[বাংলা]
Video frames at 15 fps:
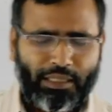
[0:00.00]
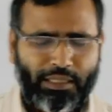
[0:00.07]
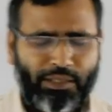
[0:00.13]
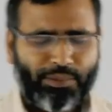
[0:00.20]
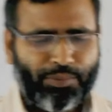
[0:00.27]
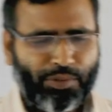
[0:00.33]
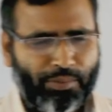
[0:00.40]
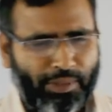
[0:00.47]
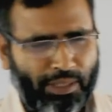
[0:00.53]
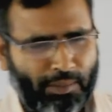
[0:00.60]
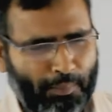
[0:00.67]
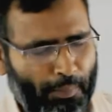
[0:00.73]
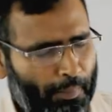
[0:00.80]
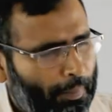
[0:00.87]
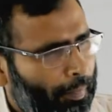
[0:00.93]
ইতিপূর্বে
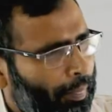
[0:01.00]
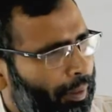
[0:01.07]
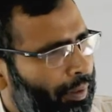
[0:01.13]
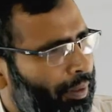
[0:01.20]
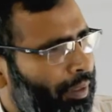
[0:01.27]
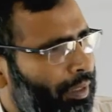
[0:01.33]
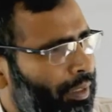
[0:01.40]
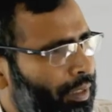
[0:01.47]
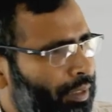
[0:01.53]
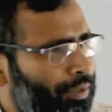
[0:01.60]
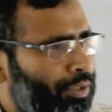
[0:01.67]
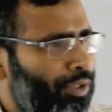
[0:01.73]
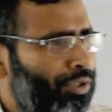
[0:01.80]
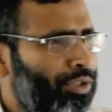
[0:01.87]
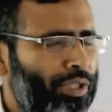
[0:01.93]

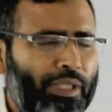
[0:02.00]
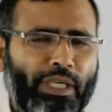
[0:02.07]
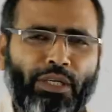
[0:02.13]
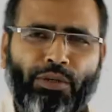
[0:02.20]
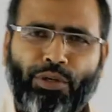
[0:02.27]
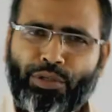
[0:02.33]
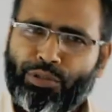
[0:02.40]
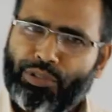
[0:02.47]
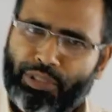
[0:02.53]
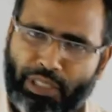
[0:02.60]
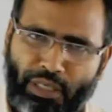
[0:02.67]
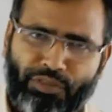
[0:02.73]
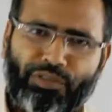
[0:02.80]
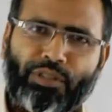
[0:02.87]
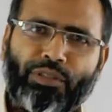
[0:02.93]
জনসংখ্যার ঘনত্ব নিয়ে
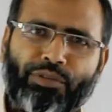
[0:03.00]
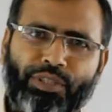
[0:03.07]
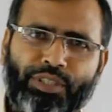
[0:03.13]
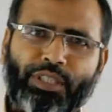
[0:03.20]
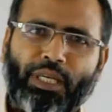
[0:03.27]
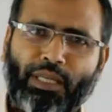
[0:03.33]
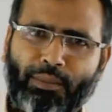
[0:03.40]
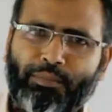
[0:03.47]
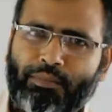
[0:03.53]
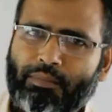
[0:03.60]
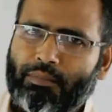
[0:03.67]
আলোচনা করেছিলাম